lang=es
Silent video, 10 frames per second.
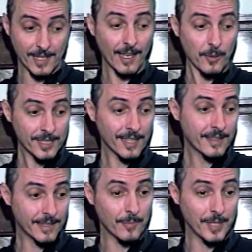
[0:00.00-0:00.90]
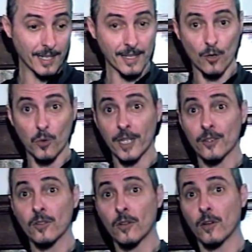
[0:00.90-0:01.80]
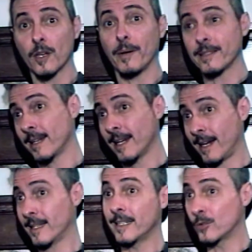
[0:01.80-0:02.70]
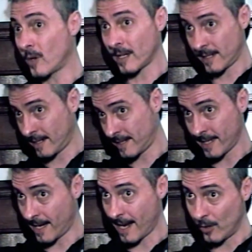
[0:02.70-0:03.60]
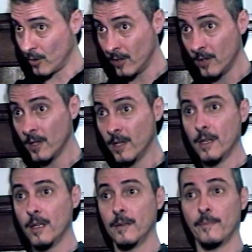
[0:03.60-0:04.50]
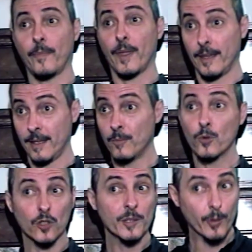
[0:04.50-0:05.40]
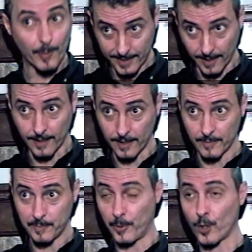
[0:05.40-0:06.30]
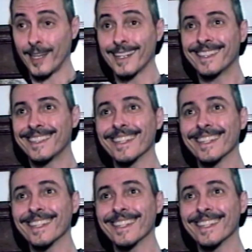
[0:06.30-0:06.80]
Pasa que a veces terminas descubriendo lo que pasa en el jardín de tu casa, que es ahí al lado, eh, mucho tiempo más tarde, porque